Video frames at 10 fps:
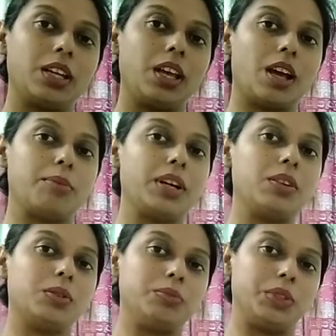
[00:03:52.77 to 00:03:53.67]
আনে আবার
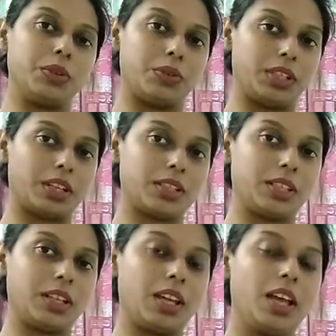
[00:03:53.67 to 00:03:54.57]
হুমকিও নিয়ে
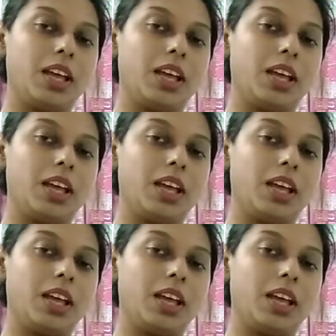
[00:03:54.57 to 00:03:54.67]
আসে